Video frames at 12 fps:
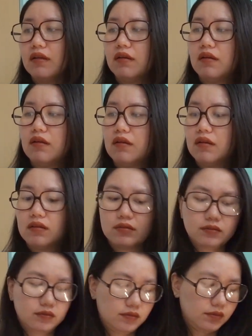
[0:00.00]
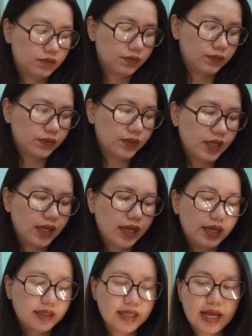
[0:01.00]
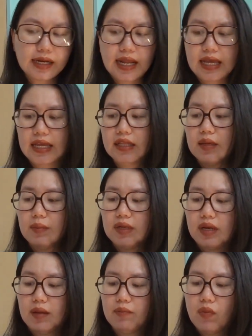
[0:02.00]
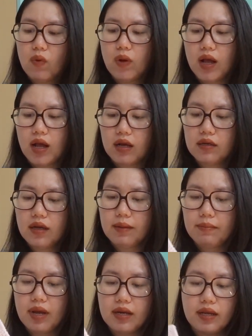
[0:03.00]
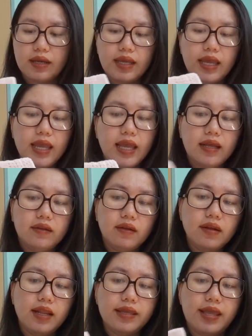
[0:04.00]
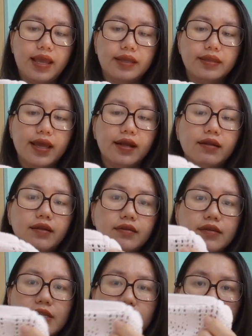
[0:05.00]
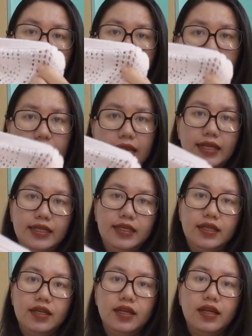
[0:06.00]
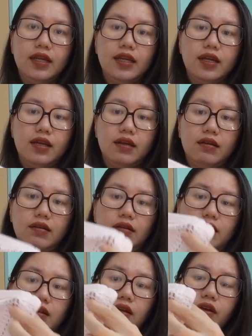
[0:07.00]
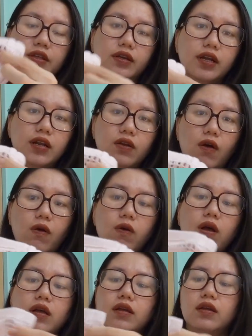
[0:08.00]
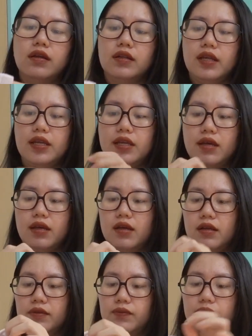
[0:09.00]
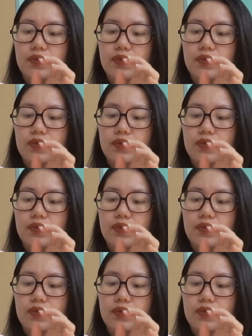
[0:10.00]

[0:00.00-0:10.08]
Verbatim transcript: ờ, chăn này thì mình làm mua ở Mother Care nó là dạng chăn lưới như thế này nó có những cái lỗ thì ờ,